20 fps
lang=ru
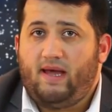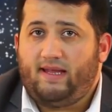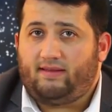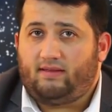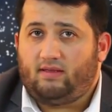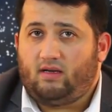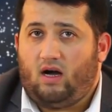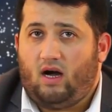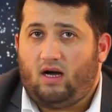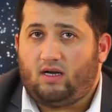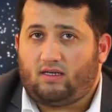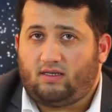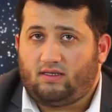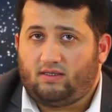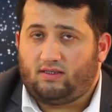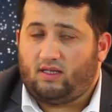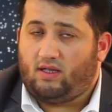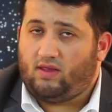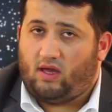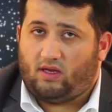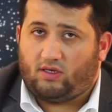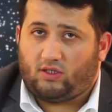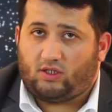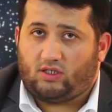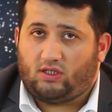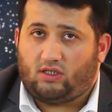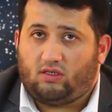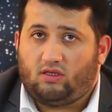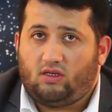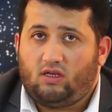с вами на прошлом
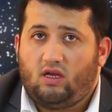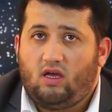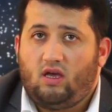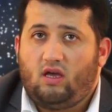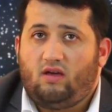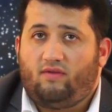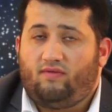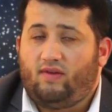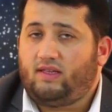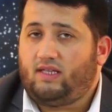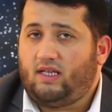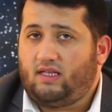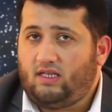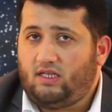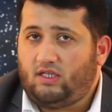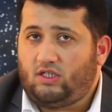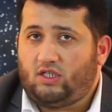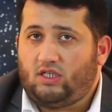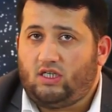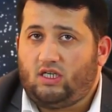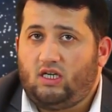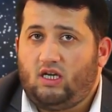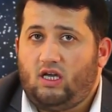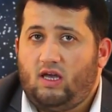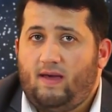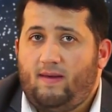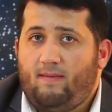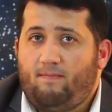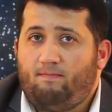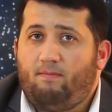уроке говорили о
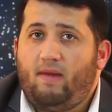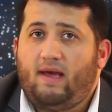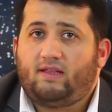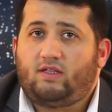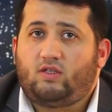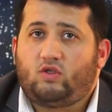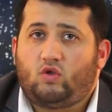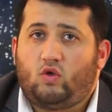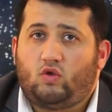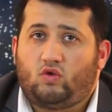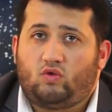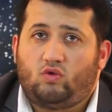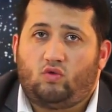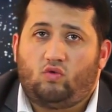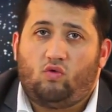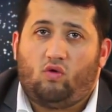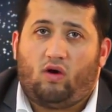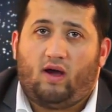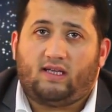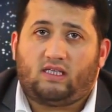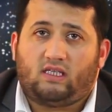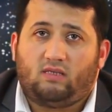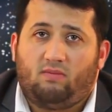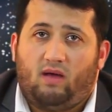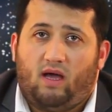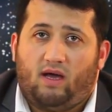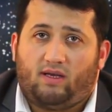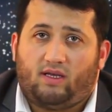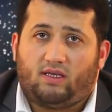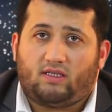буквах мед и сказали,
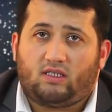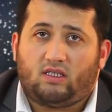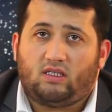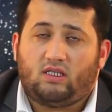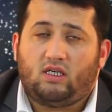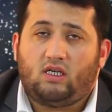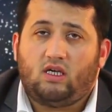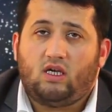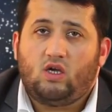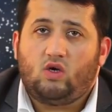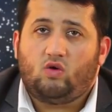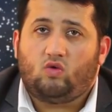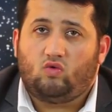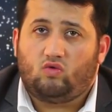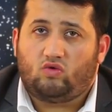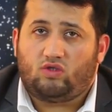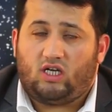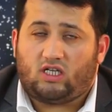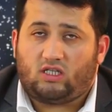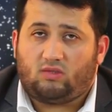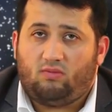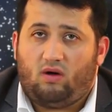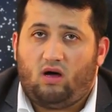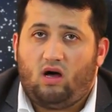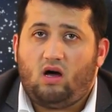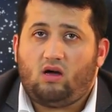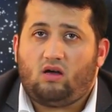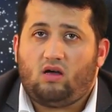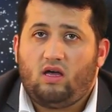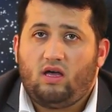что слово мед в
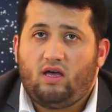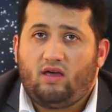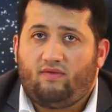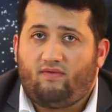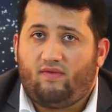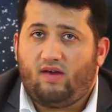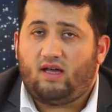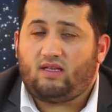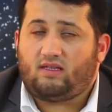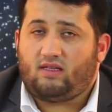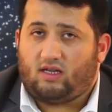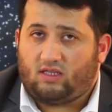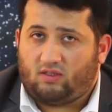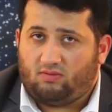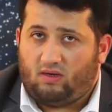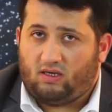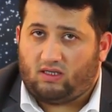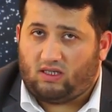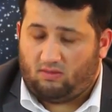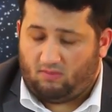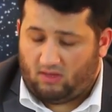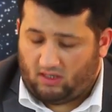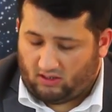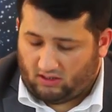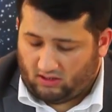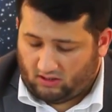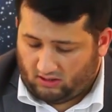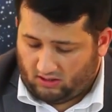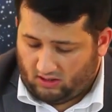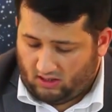переводе означает
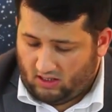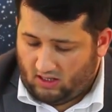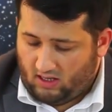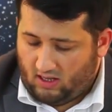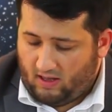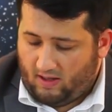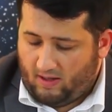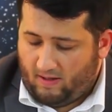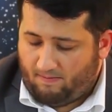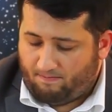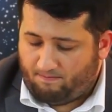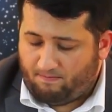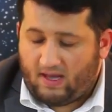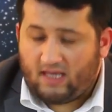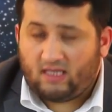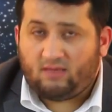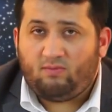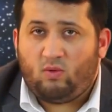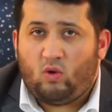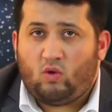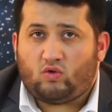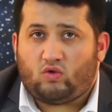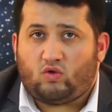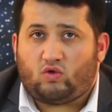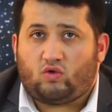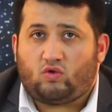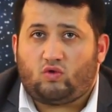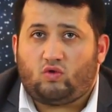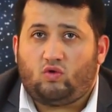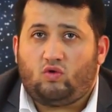удлинение.
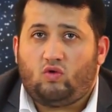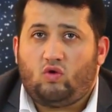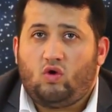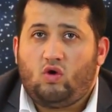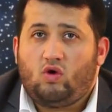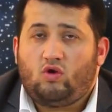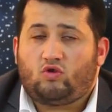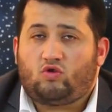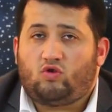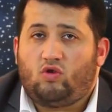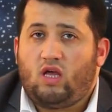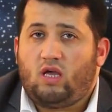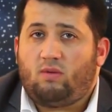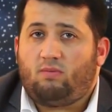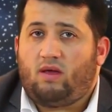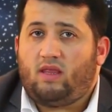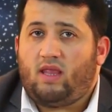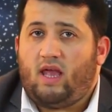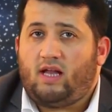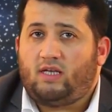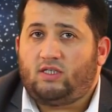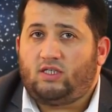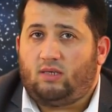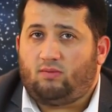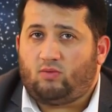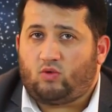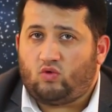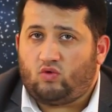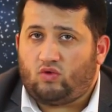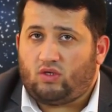Известный ученый Сулейман
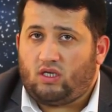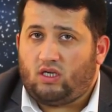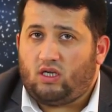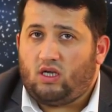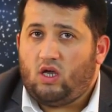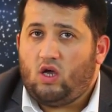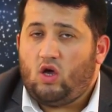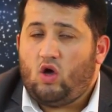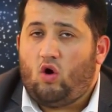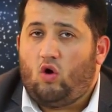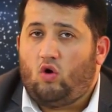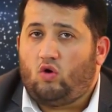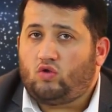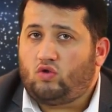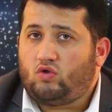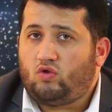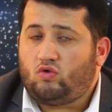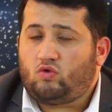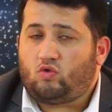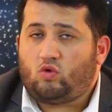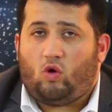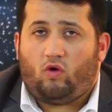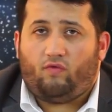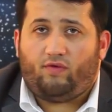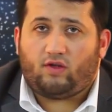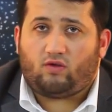Аль-Джамзури в своем